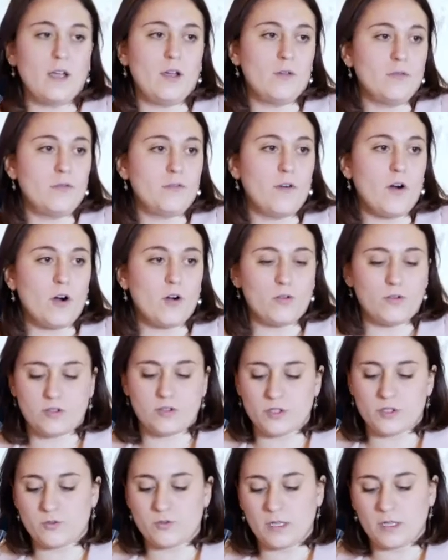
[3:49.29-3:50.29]
e un
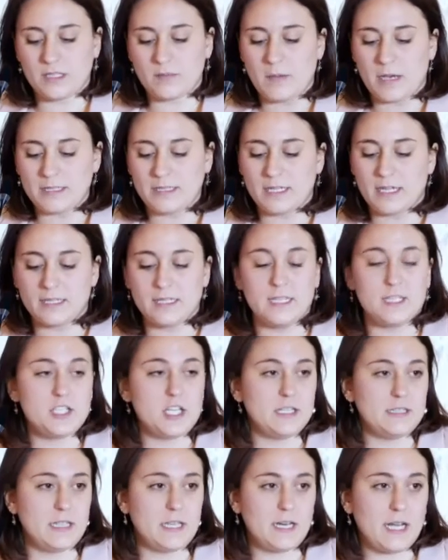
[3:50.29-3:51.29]
focus sulla tematica del
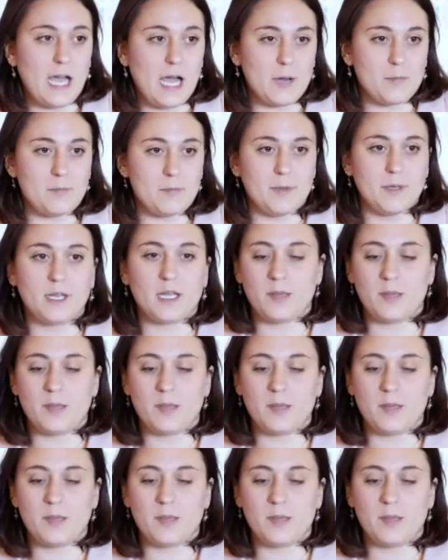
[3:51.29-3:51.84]
gender gap,